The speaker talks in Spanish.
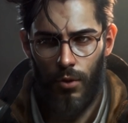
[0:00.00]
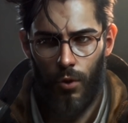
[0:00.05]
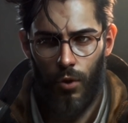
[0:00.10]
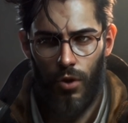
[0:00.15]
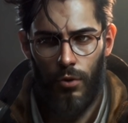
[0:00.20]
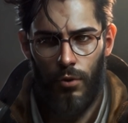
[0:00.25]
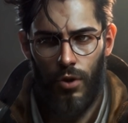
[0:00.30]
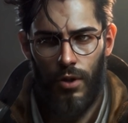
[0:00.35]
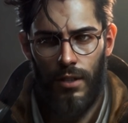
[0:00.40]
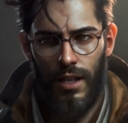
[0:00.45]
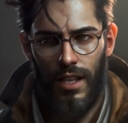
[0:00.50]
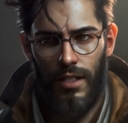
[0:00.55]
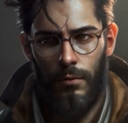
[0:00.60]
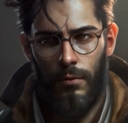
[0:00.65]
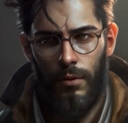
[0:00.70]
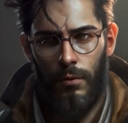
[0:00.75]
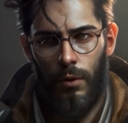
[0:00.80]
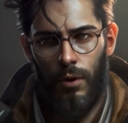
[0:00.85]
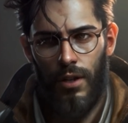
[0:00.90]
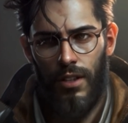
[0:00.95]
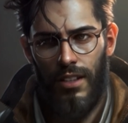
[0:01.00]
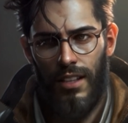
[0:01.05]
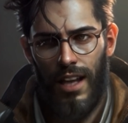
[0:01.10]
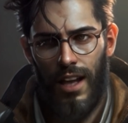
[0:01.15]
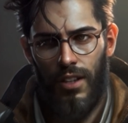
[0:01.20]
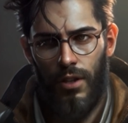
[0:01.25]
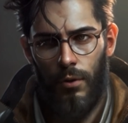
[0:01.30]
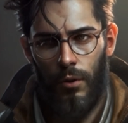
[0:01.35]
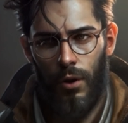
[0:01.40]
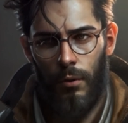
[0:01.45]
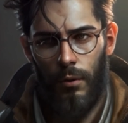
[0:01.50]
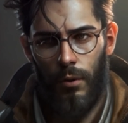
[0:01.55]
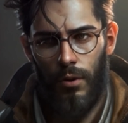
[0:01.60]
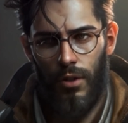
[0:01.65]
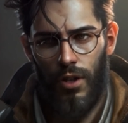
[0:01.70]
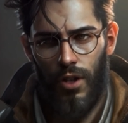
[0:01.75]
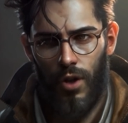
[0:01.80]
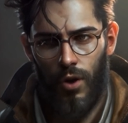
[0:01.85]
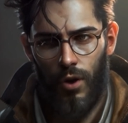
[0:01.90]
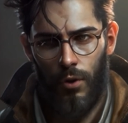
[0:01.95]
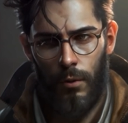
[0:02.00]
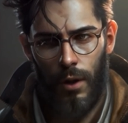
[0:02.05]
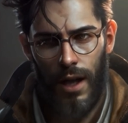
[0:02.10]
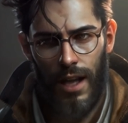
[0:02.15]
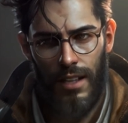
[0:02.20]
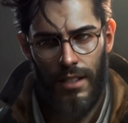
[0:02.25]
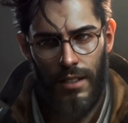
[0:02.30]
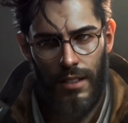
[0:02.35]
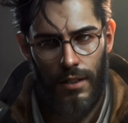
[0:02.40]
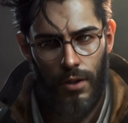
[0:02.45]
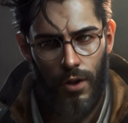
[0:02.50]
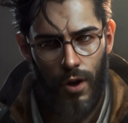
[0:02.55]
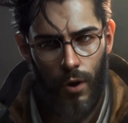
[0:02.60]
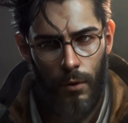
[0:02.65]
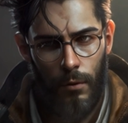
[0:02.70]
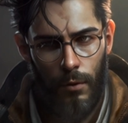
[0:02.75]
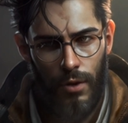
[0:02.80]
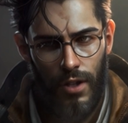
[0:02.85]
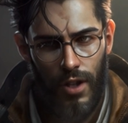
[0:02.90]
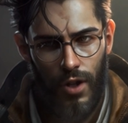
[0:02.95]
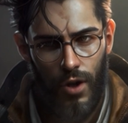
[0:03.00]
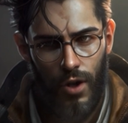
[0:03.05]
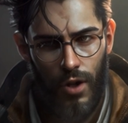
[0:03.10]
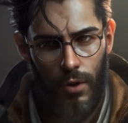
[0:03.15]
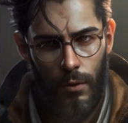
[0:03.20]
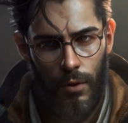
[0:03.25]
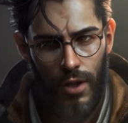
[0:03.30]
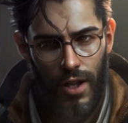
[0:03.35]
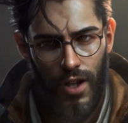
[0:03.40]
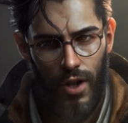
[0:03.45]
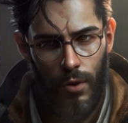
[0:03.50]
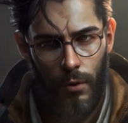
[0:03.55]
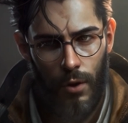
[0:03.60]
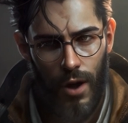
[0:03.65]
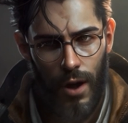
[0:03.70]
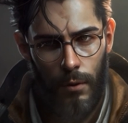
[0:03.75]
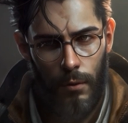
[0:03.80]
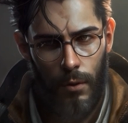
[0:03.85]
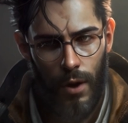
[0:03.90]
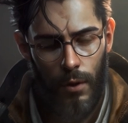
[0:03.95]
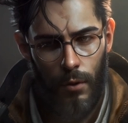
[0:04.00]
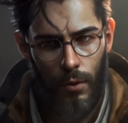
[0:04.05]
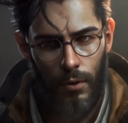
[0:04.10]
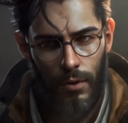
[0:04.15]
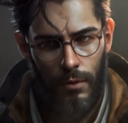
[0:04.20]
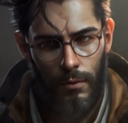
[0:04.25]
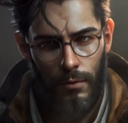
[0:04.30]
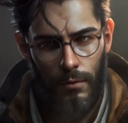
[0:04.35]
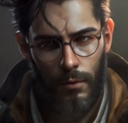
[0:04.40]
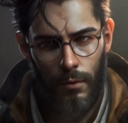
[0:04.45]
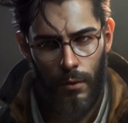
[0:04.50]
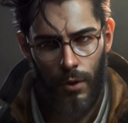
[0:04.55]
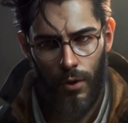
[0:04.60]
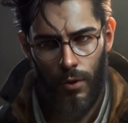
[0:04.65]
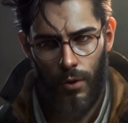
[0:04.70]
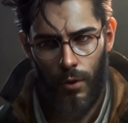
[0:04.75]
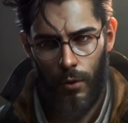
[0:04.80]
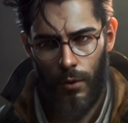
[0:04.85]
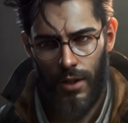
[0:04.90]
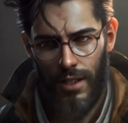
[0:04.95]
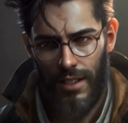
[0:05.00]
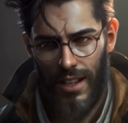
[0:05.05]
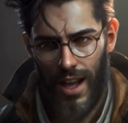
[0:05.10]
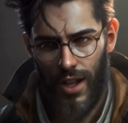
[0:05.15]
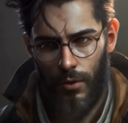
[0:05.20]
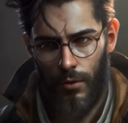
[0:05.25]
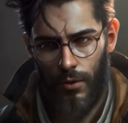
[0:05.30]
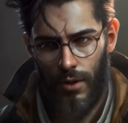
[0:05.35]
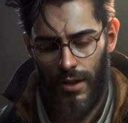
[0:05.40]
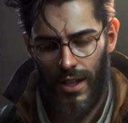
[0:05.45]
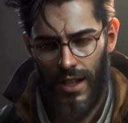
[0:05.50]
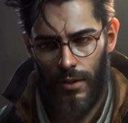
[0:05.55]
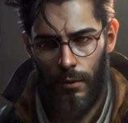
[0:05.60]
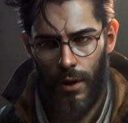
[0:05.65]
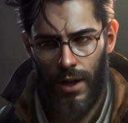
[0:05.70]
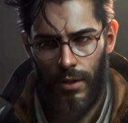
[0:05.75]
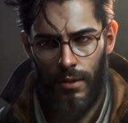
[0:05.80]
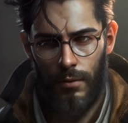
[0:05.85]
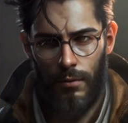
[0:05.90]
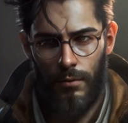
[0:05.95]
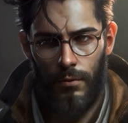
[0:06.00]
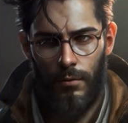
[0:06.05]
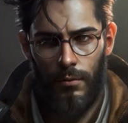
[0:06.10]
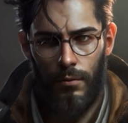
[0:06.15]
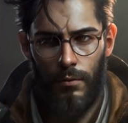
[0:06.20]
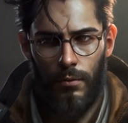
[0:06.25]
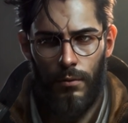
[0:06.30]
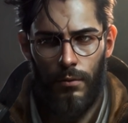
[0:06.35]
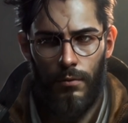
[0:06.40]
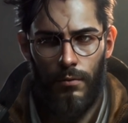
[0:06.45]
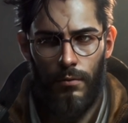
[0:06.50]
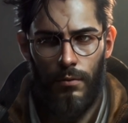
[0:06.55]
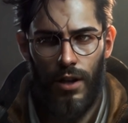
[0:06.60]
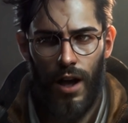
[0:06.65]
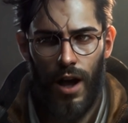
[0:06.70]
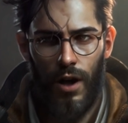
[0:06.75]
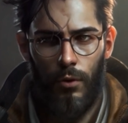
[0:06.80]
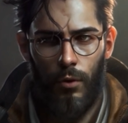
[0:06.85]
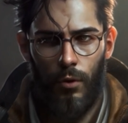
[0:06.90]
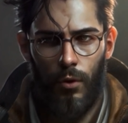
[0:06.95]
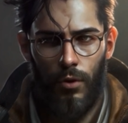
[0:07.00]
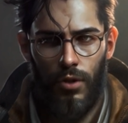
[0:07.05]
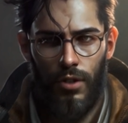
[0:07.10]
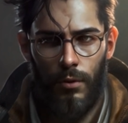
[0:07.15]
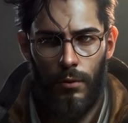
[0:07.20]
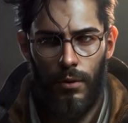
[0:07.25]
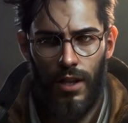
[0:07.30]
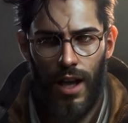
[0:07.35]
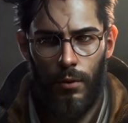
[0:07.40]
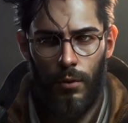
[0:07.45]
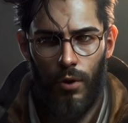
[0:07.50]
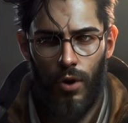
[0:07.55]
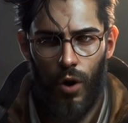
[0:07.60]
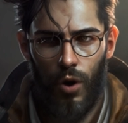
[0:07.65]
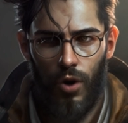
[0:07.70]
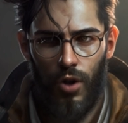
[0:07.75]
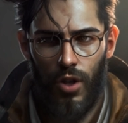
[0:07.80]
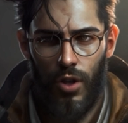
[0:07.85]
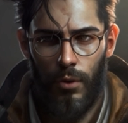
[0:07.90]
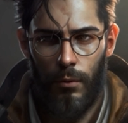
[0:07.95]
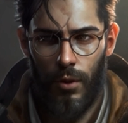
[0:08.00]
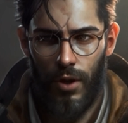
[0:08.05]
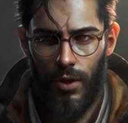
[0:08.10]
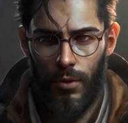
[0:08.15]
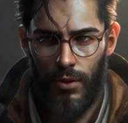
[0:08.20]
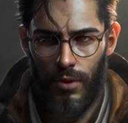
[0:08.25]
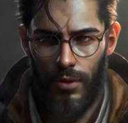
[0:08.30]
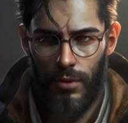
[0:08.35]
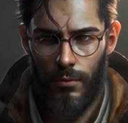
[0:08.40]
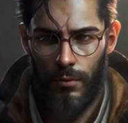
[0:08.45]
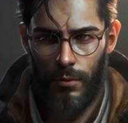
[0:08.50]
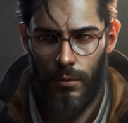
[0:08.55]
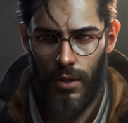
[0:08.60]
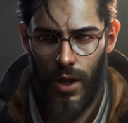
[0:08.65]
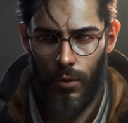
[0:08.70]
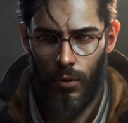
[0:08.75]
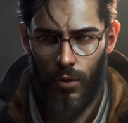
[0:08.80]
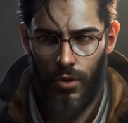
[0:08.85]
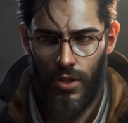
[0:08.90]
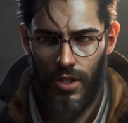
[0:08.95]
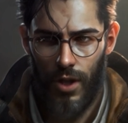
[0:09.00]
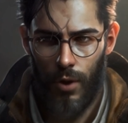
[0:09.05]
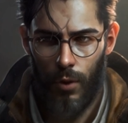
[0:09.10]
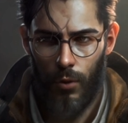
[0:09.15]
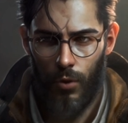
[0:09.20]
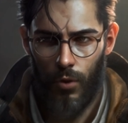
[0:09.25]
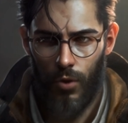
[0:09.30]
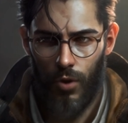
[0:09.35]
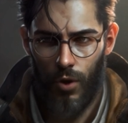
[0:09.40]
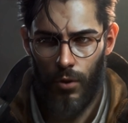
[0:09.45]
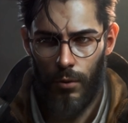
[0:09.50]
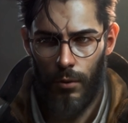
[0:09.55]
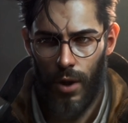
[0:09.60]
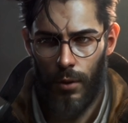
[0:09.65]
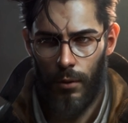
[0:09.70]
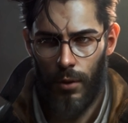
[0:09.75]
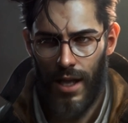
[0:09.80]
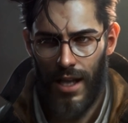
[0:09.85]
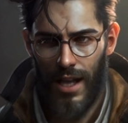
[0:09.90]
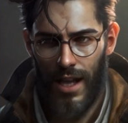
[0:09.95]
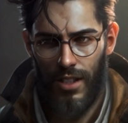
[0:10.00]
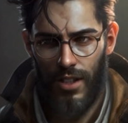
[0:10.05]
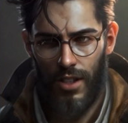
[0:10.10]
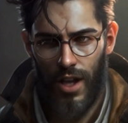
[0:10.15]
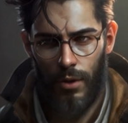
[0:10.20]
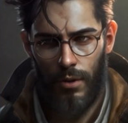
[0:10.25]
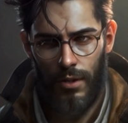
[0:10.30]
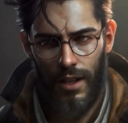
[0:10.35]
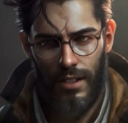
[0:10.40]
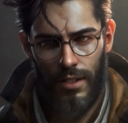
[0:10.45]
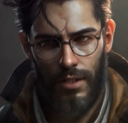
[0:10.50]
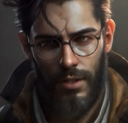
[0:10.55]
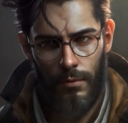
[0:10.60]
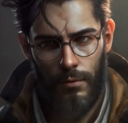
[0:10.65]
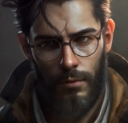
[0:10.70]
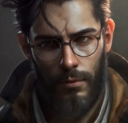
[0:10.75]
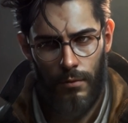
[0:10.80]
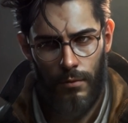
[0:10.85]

Los fantasmas parecían llevar vidas normales, como si todavía estuvieran vivos, pero en un estado fantasmal. Algunos caminaban con sus perros, mientras que otros compraban en las tiendas.